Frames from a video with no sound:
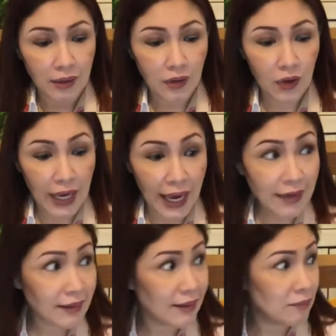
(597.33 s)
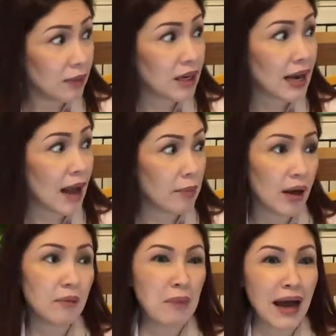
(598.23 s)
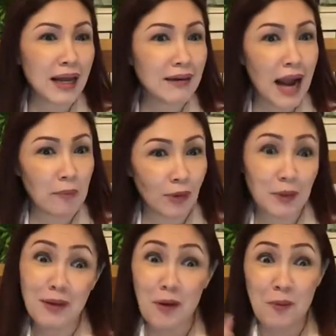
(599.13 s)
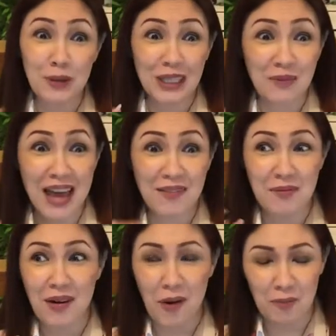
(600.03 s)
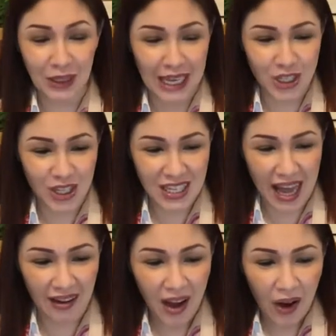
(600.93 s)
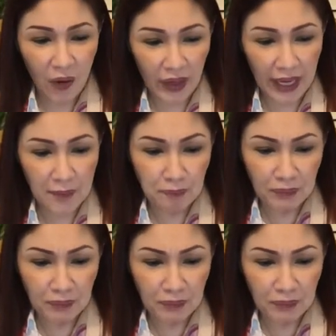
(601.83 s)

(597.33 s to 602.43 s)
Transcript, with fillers: Correct? Mag-grab. Eh, mahal ang grab. O, di ba? Kukomputin mo yan. May mga computations yan. Okay?